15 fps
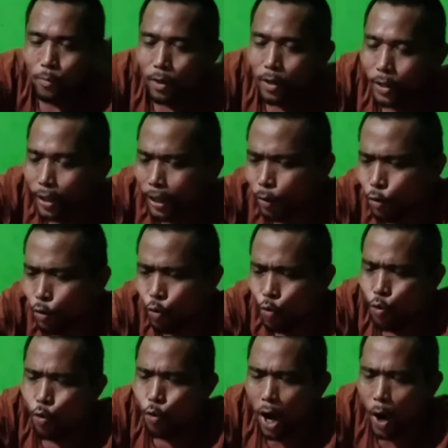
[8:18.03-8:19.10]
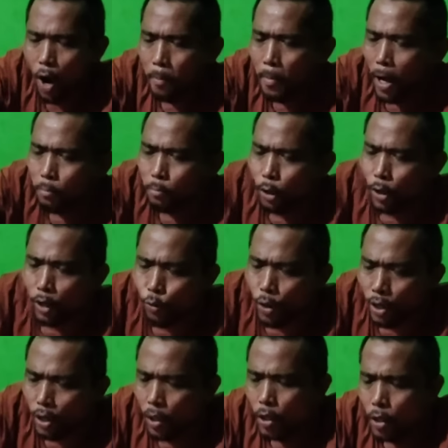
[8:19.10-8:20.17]
Mending dulu kawak main begini
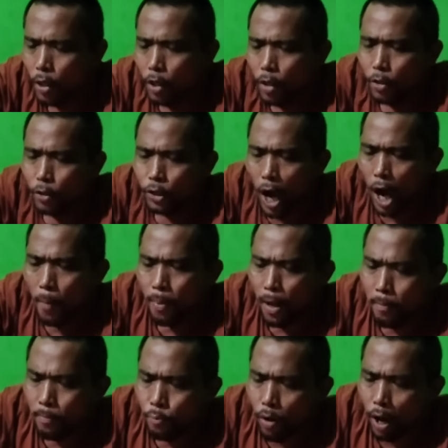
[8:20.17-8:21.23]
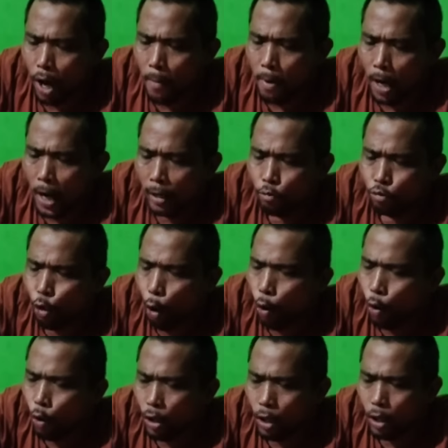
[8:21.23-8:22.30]
weh Capek pula barang itu
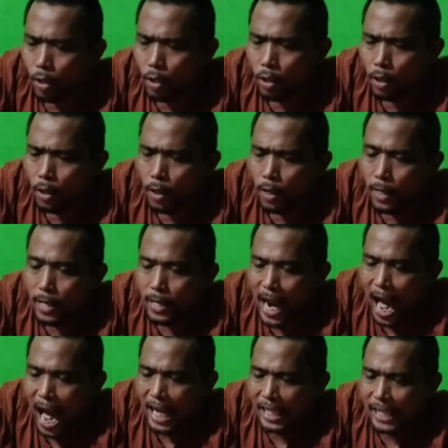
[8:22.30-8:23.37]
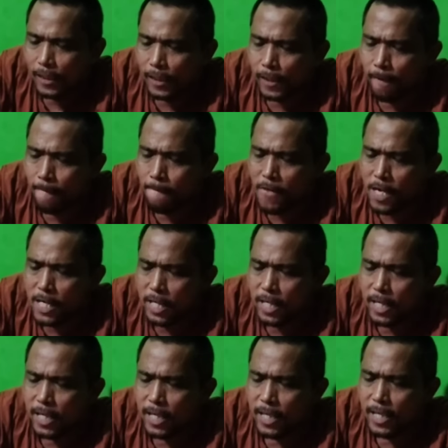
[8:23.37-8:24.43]
jongkok ya Nah gitu eh,
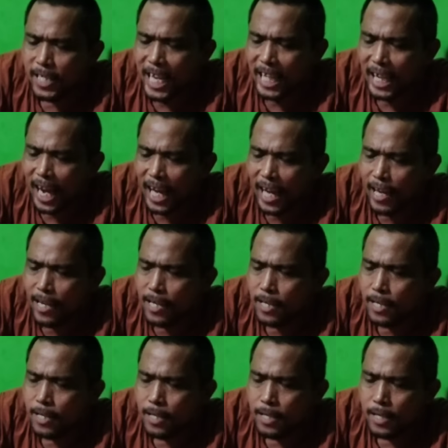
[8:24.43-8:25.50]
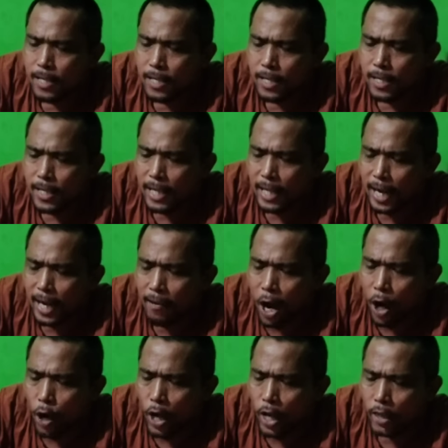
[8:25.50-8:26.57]
Is, Skater lagi Skater lagi
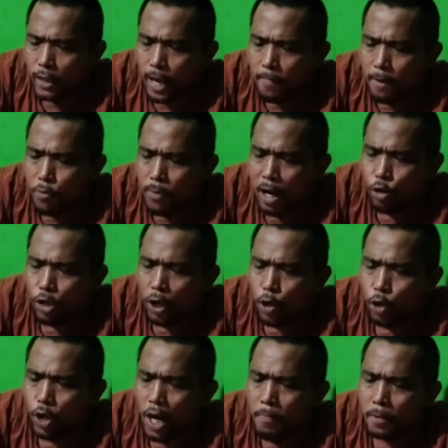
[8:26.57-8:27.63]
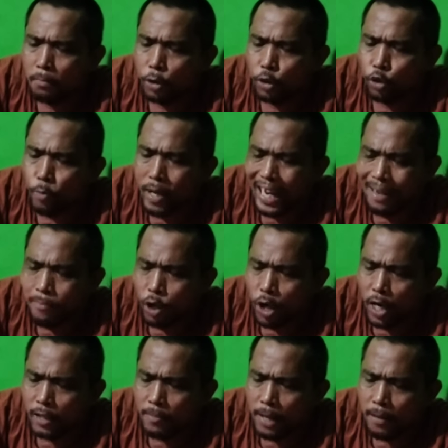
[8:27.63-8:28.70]
wak weh Jangan malu-malu kau Lambat betul Biar ada
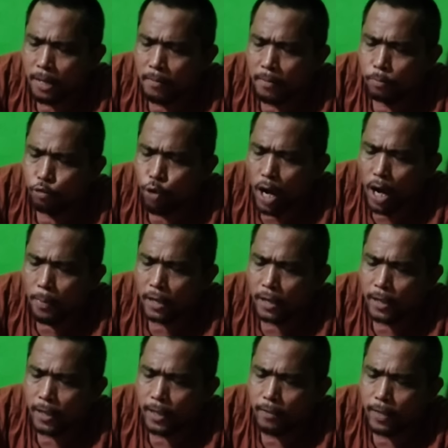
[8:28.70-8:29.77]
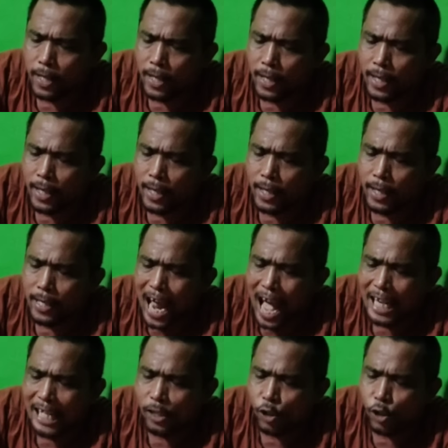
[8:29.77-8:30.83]
modal nanti malam ini Minum tua kami nanti nih Weh
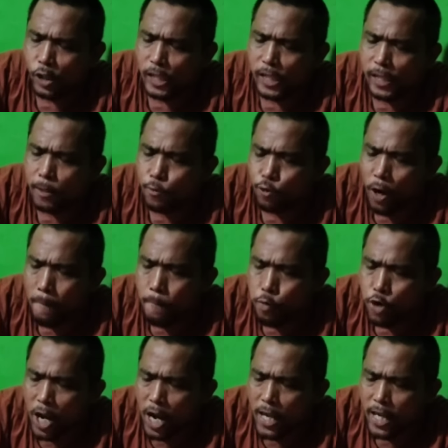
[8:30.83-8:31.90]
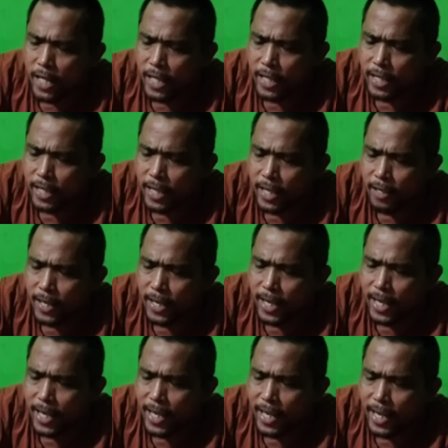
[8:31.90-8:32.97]
Nah gitu Is kurang pula hiji doi
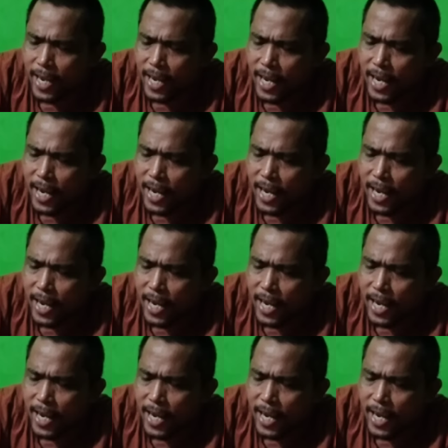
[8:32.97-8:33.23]
Weh